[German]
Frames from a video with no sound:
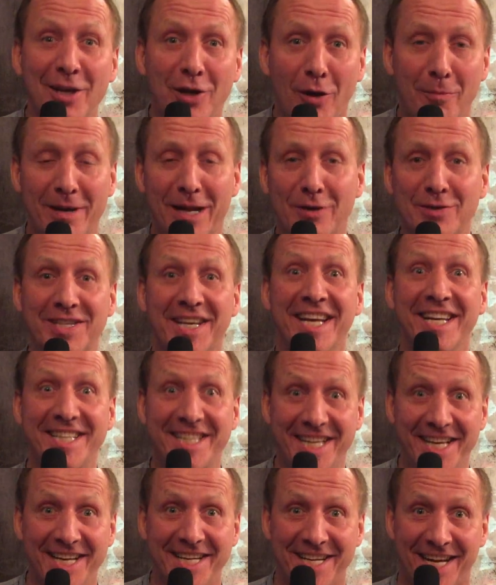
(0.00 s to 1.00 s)
die kommen aus
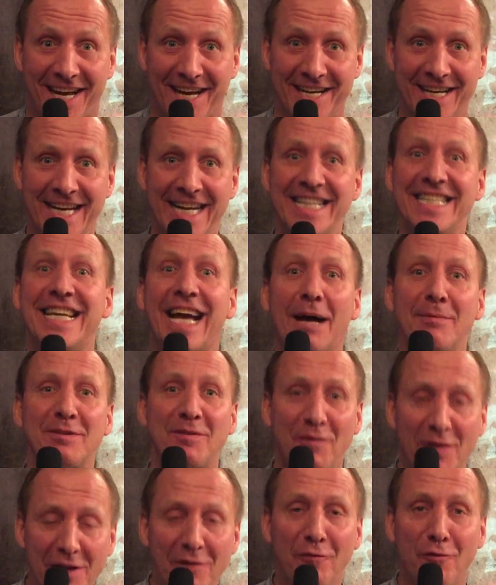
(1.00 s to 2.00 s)
China. Die haben es
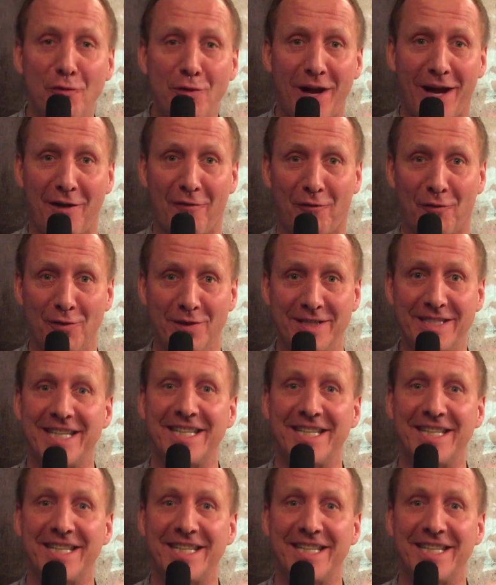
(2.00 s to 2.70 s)
viel früher erfunden.